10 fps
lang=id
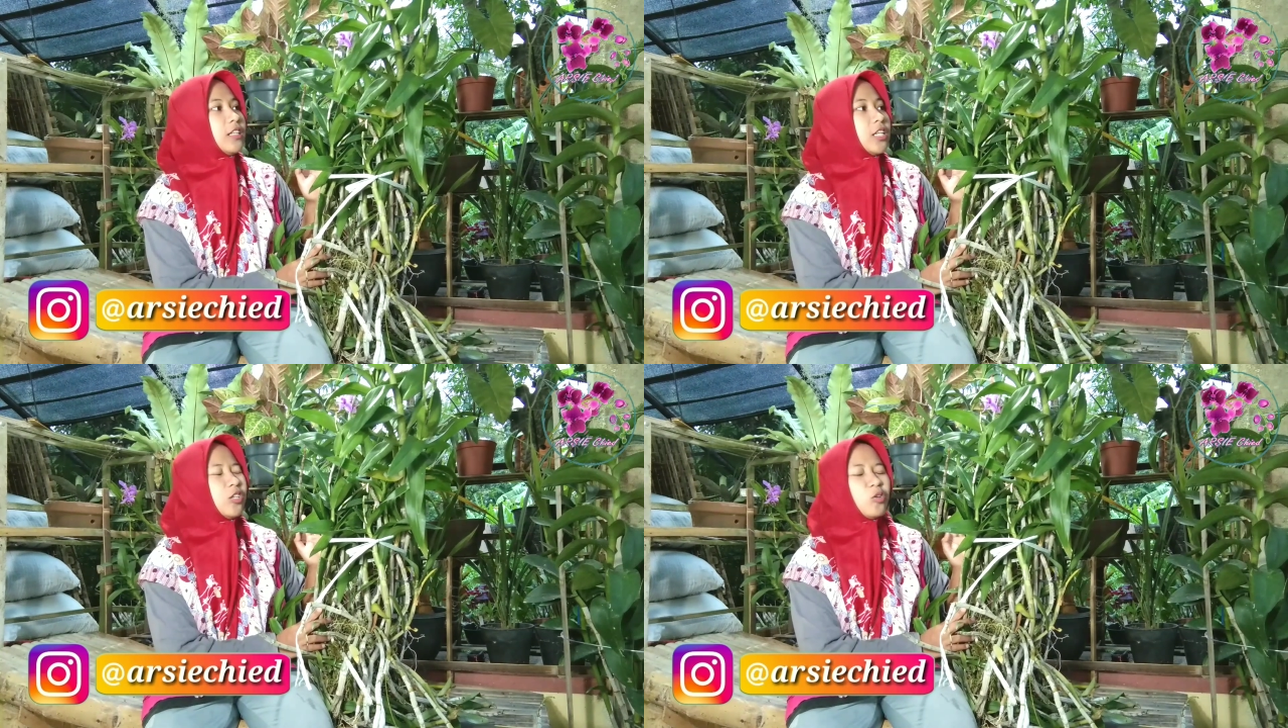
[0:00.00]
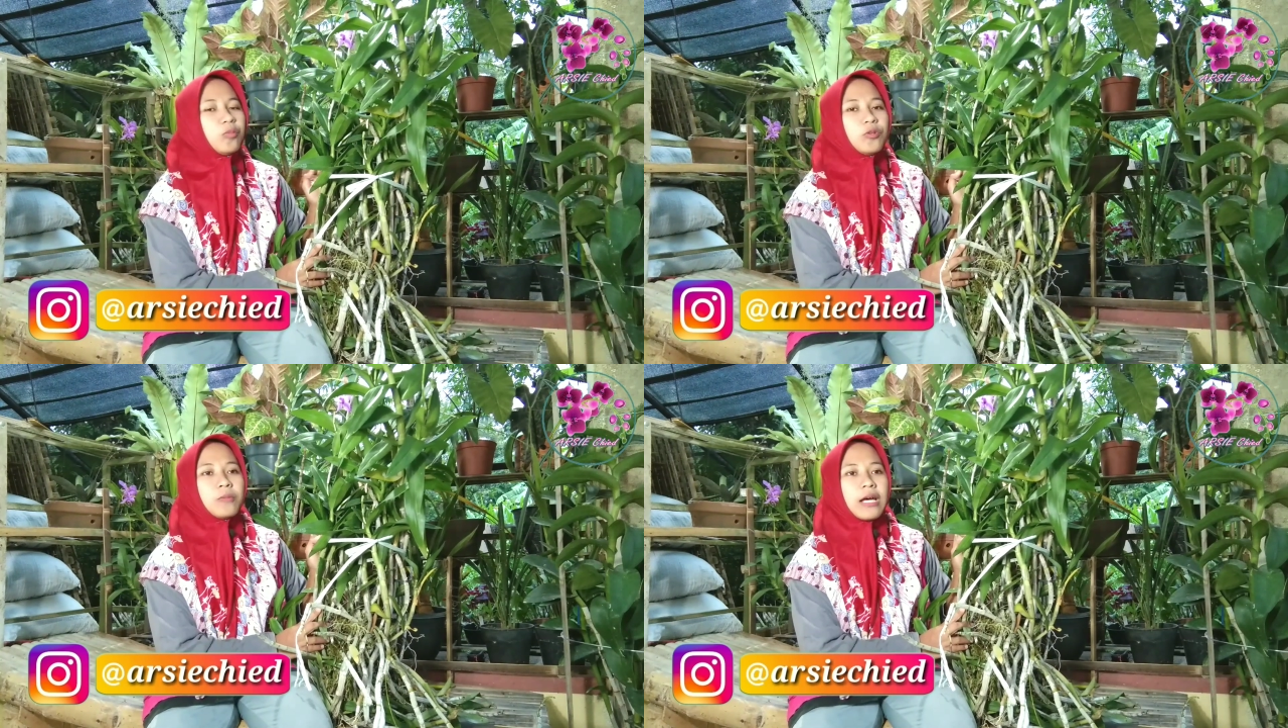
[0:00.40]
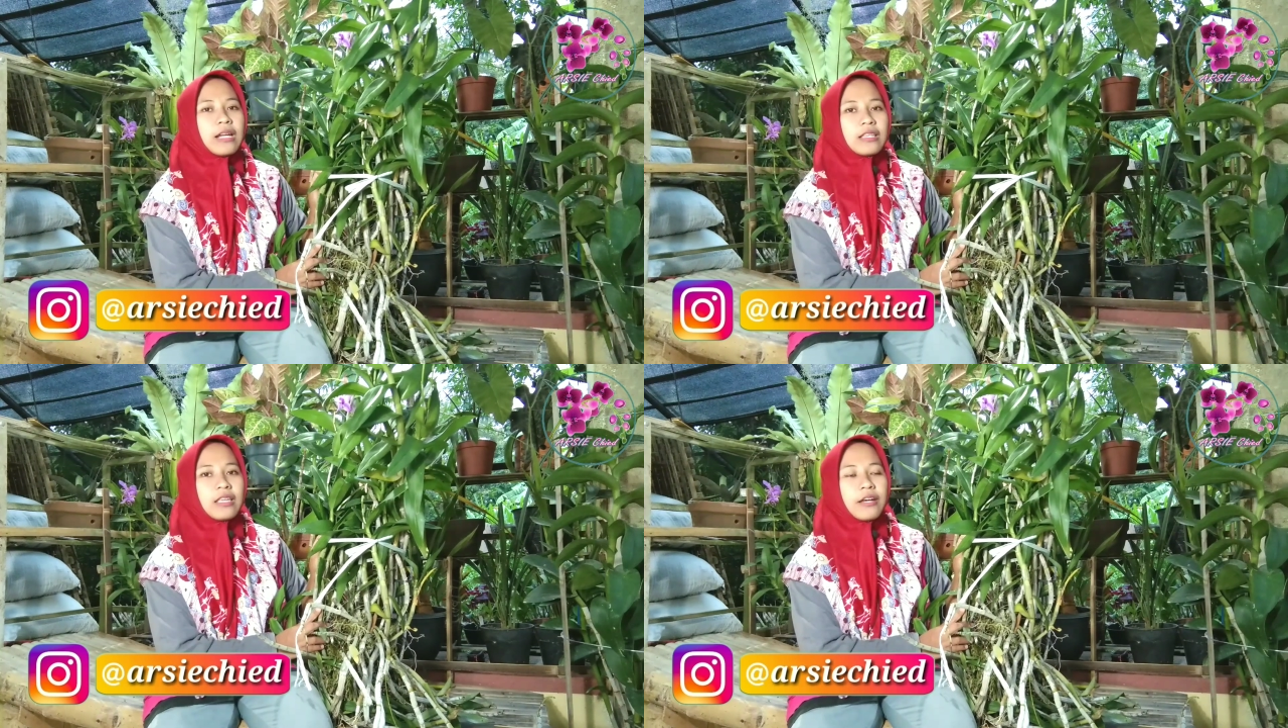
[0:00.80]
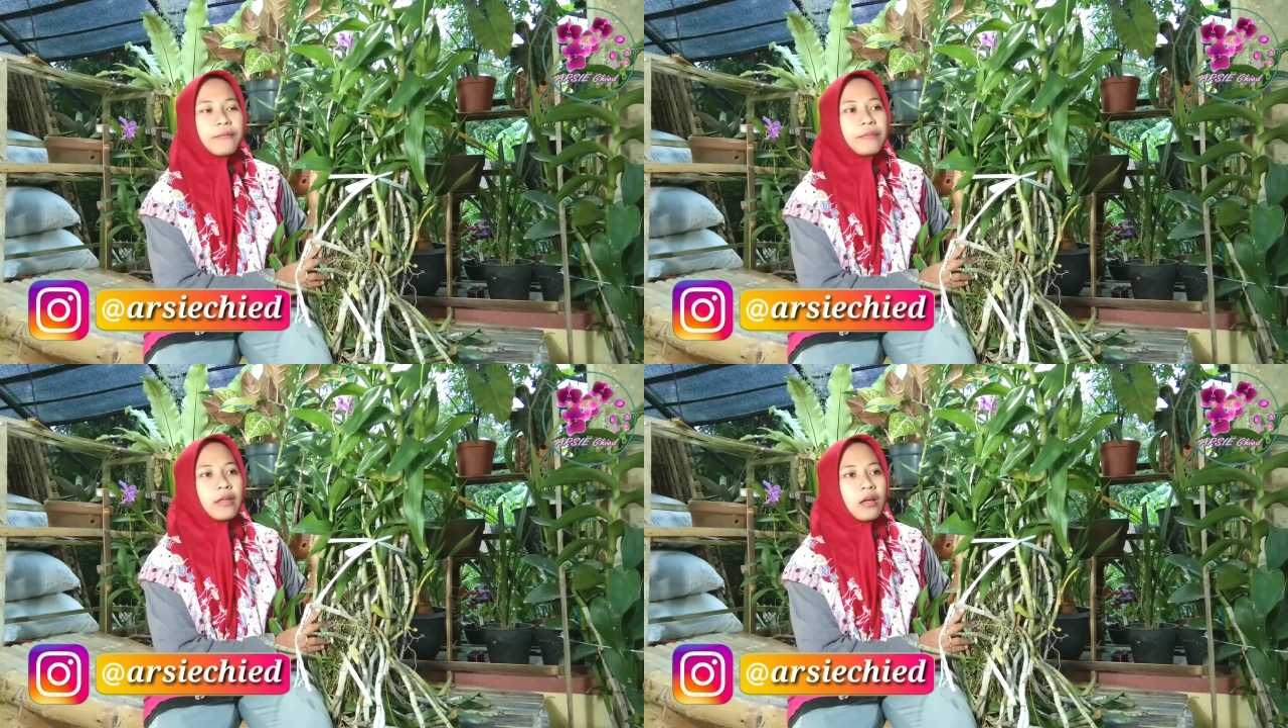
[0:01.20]
dendrobium larat ya.
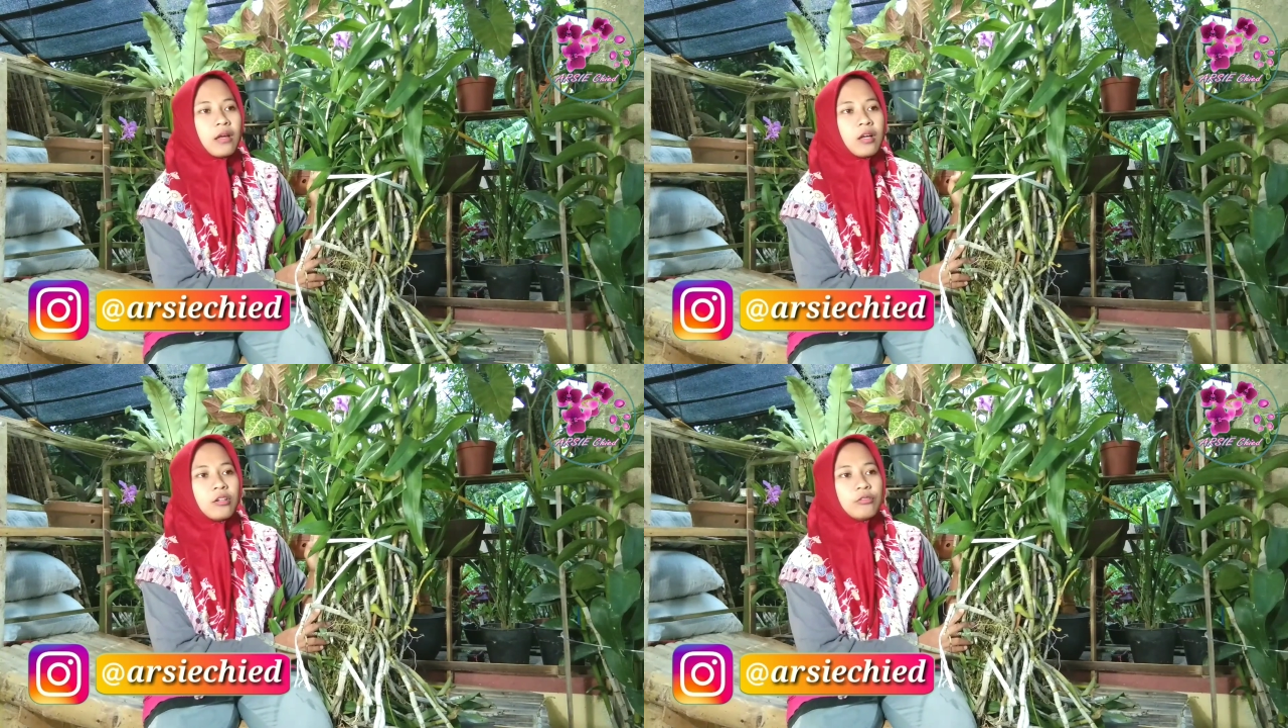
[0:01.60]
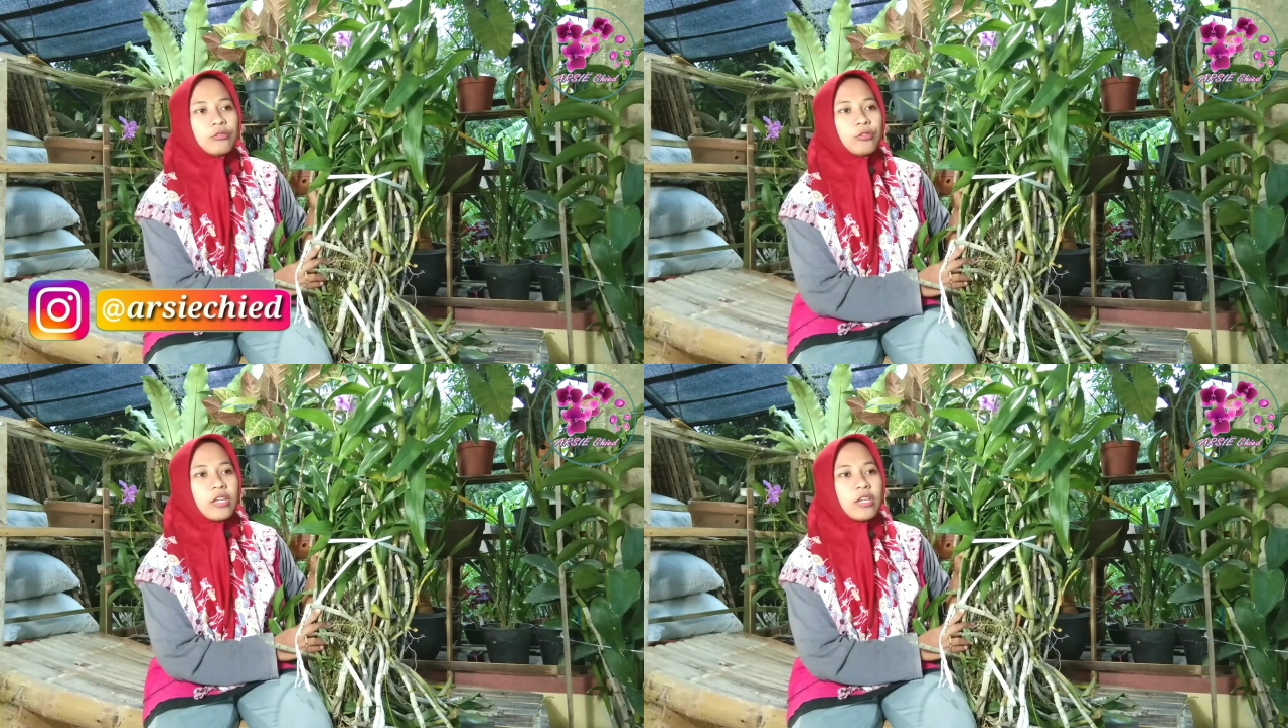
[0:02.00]
Untuk